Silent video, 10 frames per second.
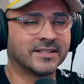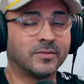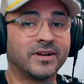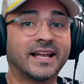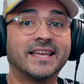
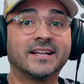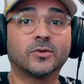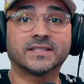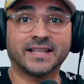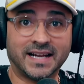supone que Jerry
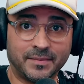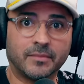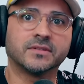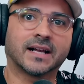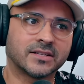tuviese terapia,
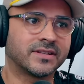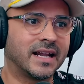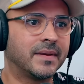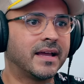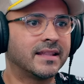por si acaso,
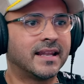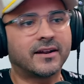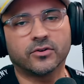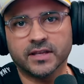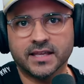terapia es de la
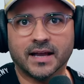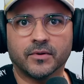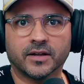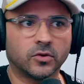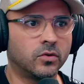rodilla
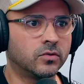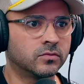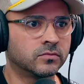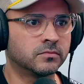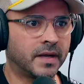porque tuvo
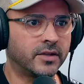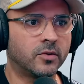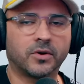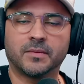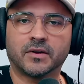un pequeño
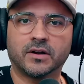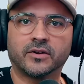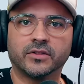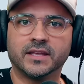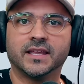problema con la
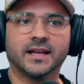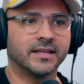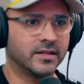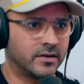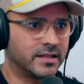rodilla y
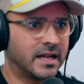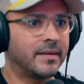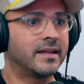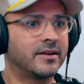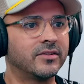tener una
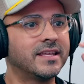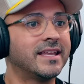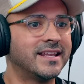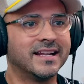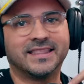terapia de la rodilla,
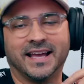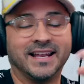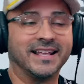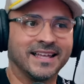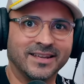Jerry le
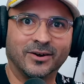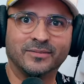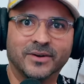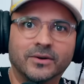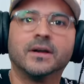irá del
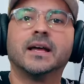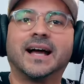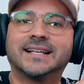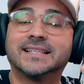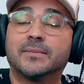hombro,
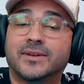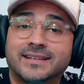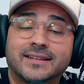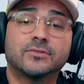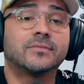así que por esa
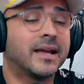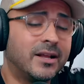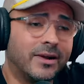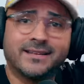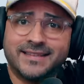razón.
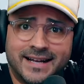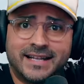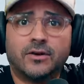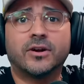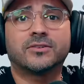Anyway, Jerry
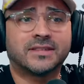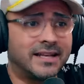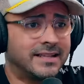hoy no está en la